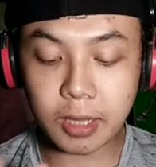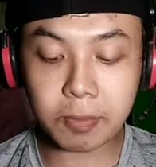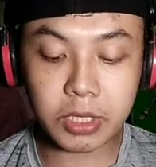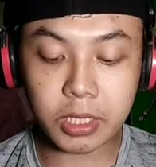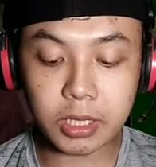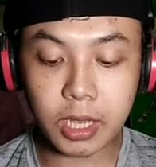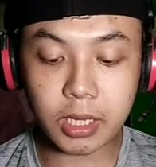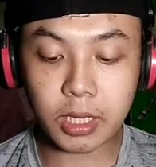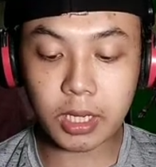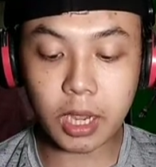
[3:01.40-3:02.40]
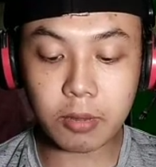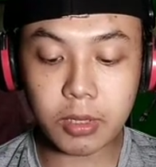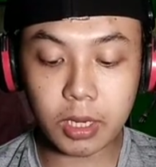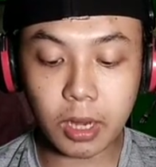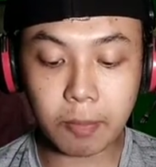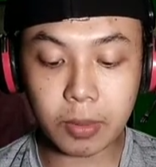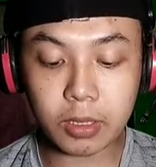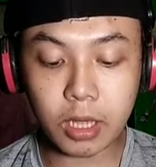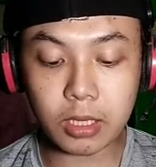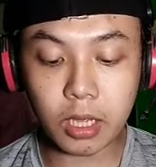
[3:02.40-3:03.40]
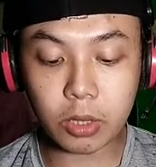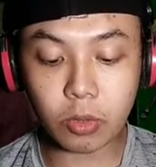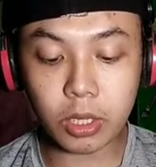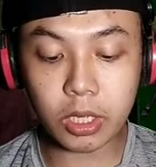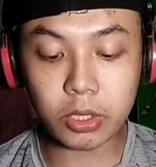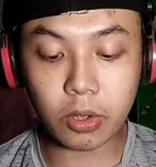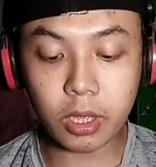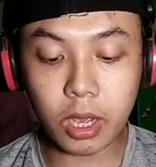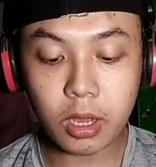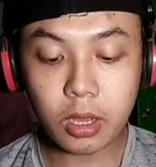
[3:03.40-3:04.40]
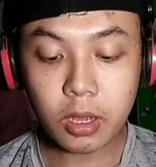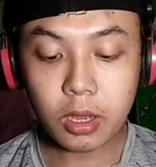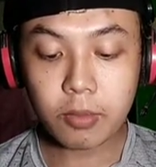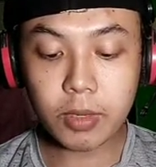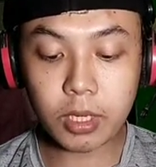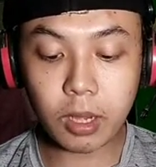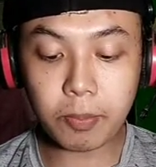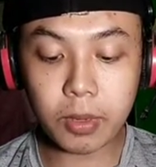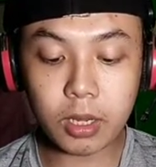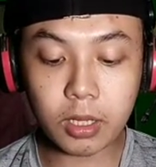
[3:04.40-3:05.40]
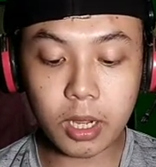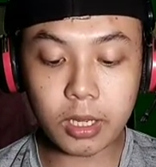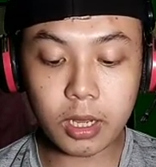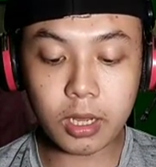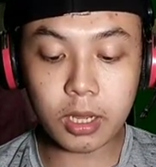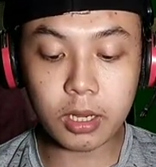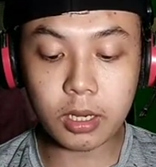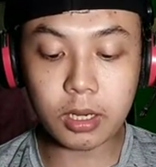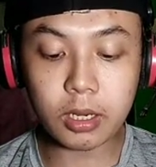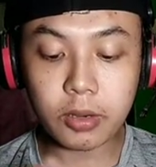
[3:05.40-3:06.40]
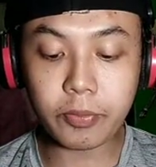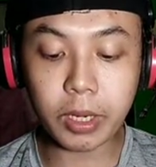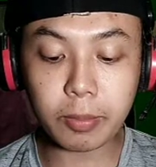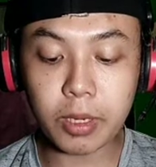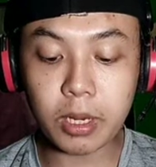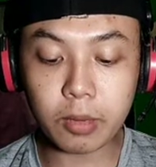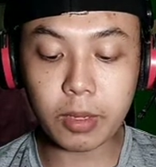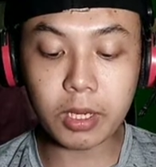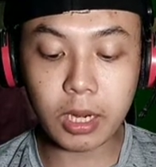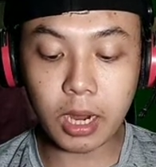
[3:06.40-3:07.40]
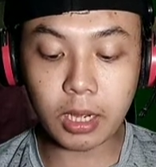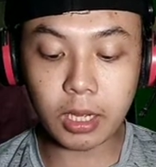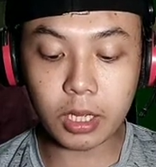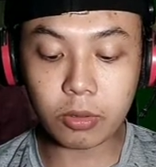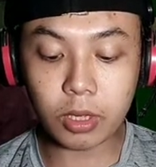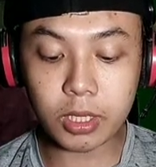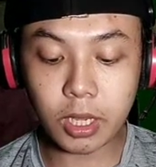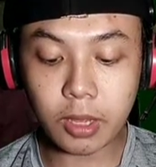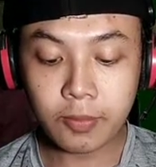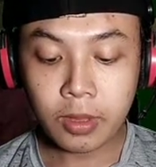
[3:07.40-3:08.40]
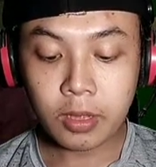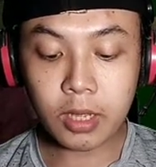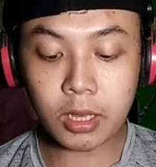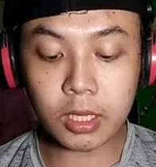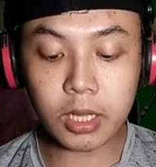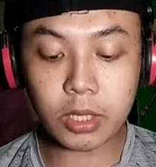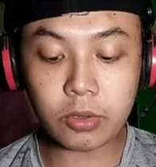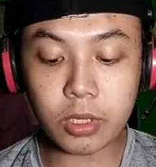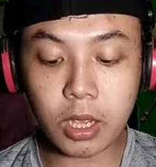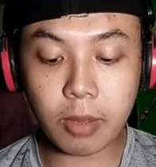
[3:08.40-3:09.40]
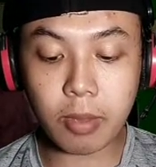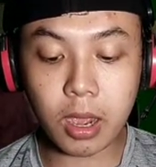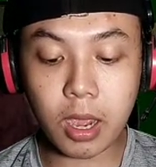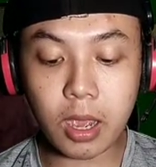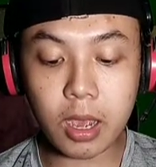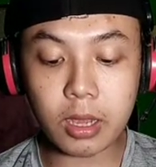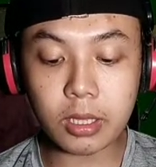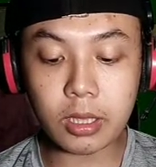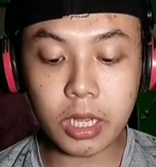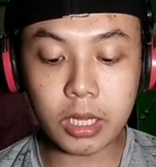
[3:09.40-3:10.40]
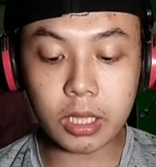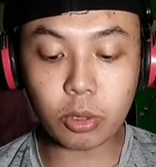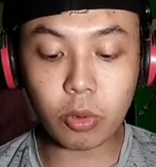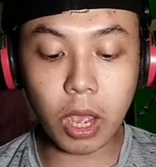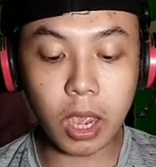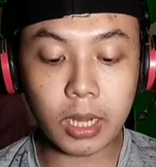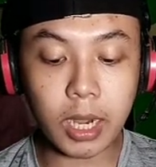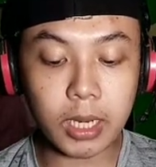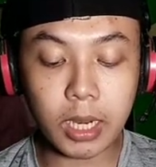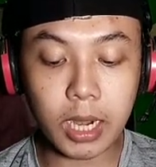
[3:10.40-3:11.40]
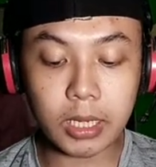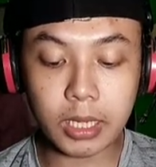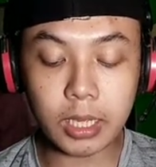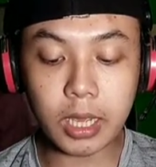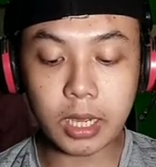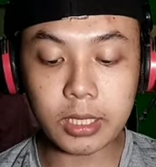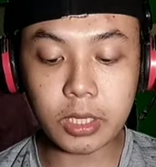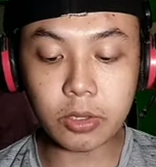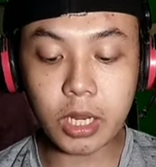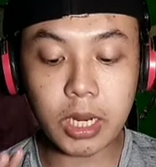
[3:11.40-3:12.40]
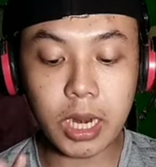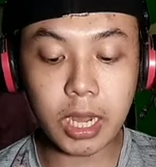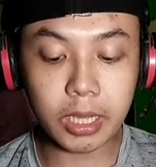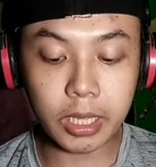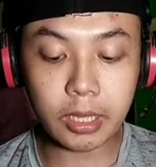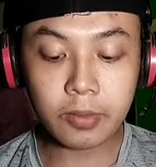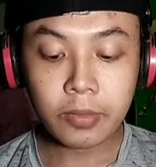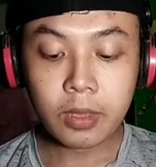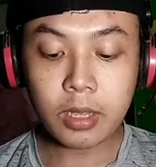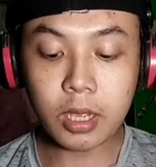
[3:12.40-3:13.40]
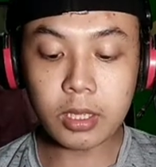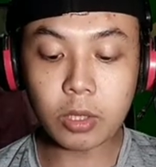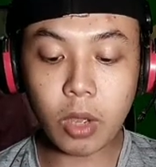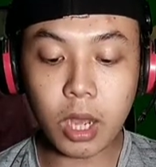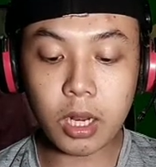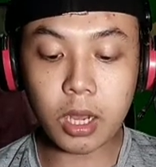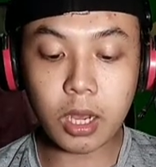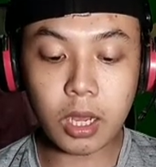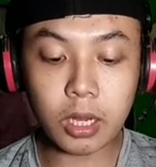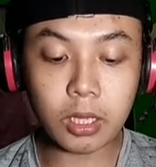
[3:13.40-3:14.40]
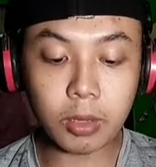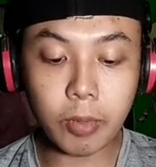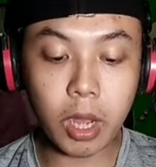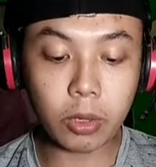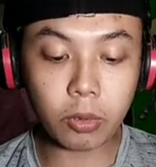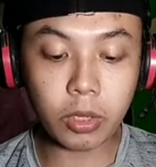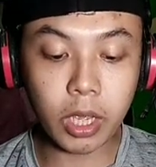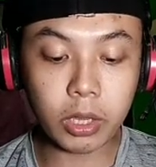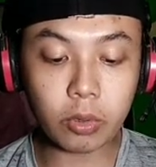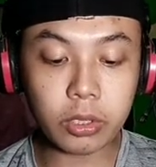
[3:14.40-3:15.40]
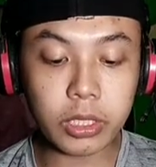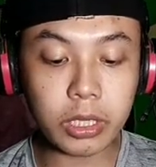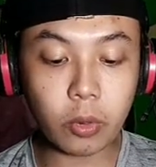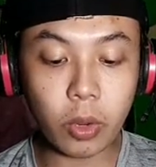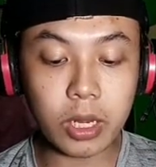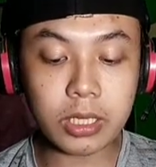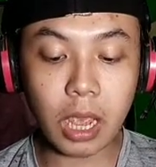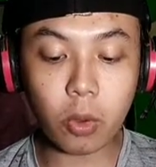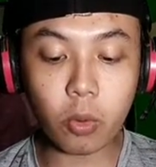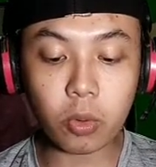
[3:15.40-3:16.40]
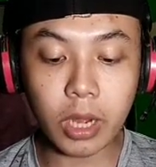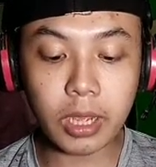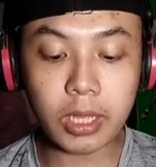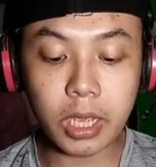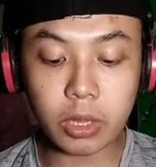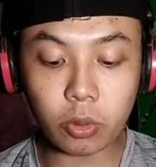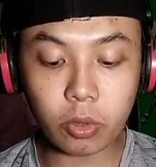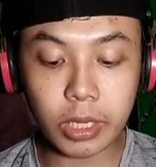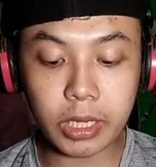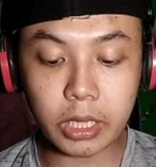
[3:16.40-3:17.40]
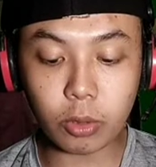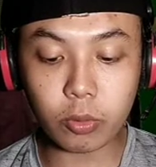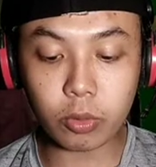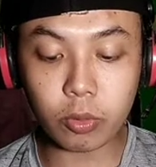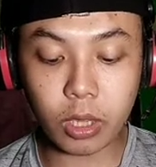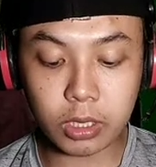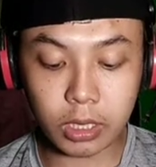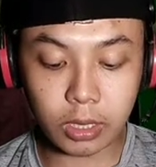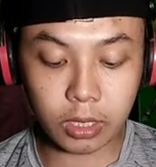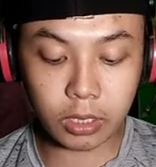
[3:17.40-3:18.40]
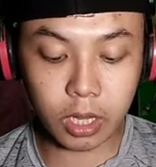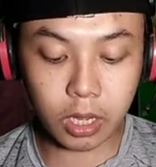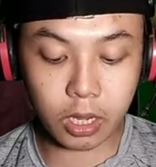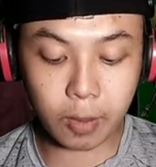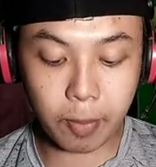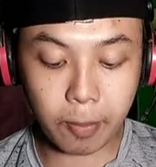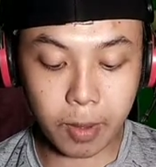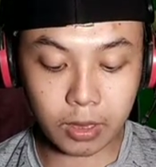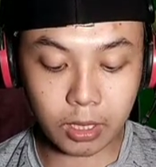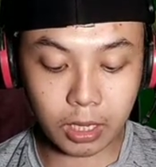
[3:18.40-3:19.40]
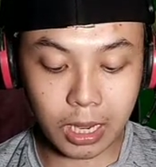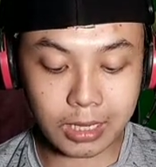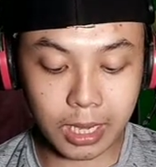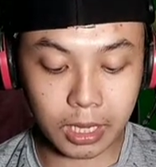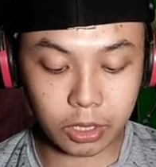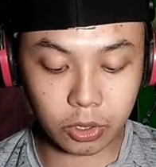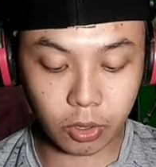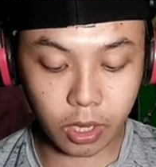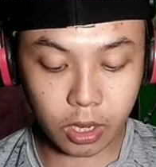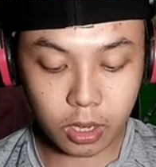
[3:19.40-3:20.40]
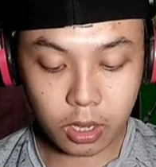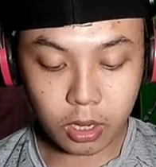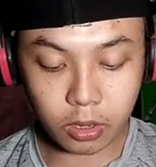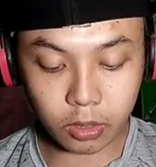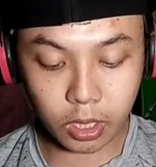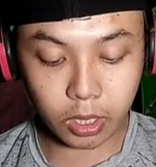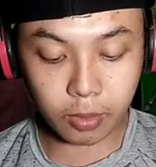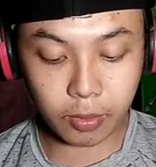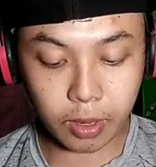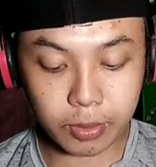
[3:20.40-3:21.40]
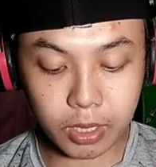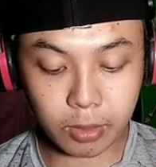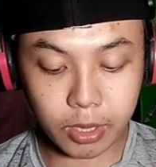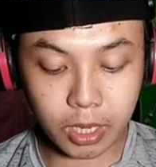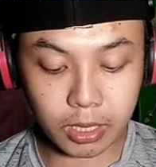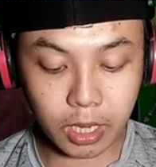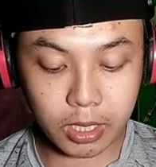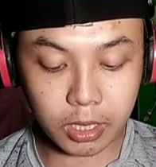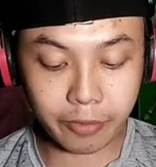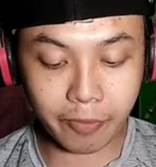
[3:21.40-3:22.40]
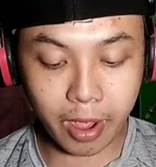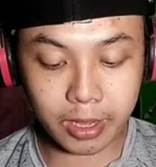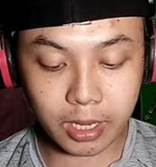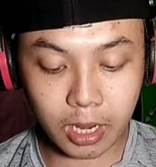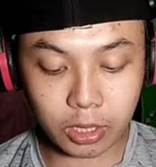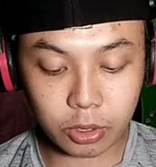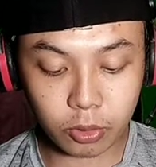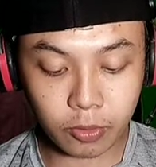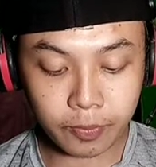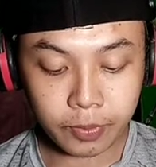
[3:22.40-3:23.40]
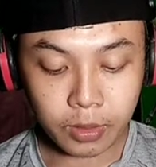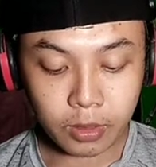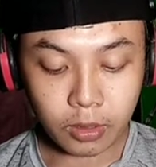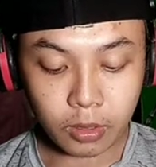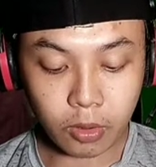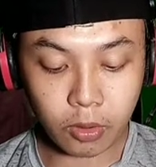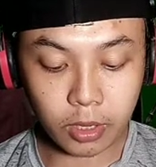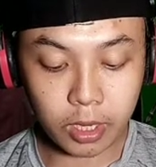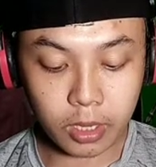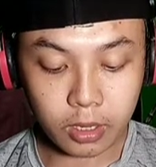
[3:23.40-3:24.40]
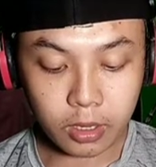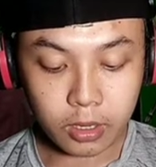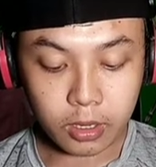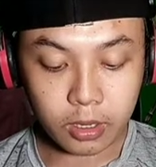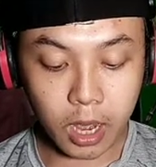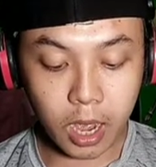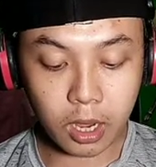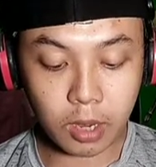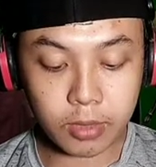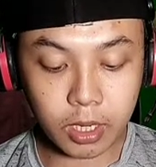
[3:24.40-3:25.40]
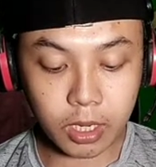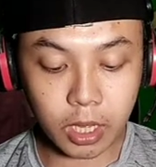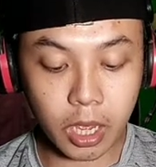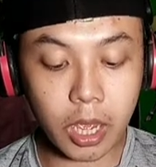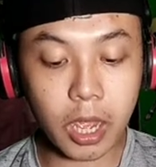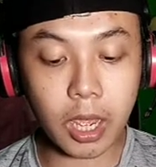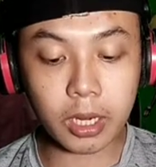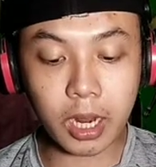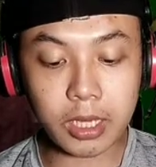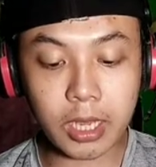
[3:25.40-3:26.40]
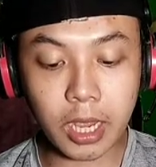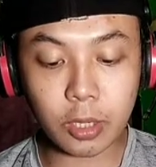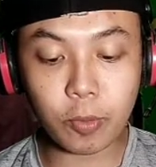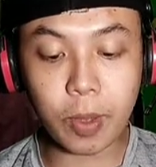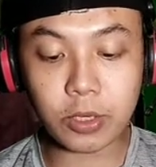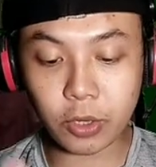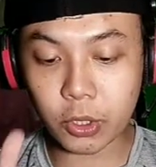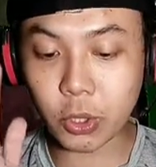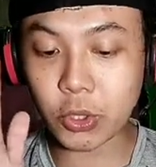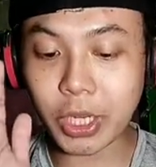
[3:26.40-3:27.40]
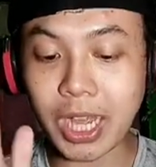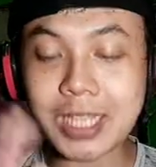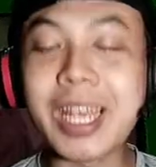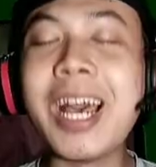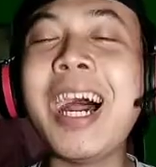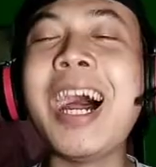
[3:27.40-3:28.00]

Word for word: step missionnya, nanti kalian bisa dapat yang satu ini coy ya. Bisa dapet kayaknya uh, fragment yang lebih gede lagi gitu guys ya. Nanti selanjutnya maka dari itu akan ada lagi ya guys. Selanjutnya ada lagi ya jadi itu ada karakter baru yaitu si Quill Sakura yaitu ini tuh menurut gua si the apa pater kelas S coy ya kalau kalian nggak bisa lihat bisa lihat aja di VA nya langsung oke okay. nah kalian bisa lihat eh eh kelas N lupa sorry sorry sorry guys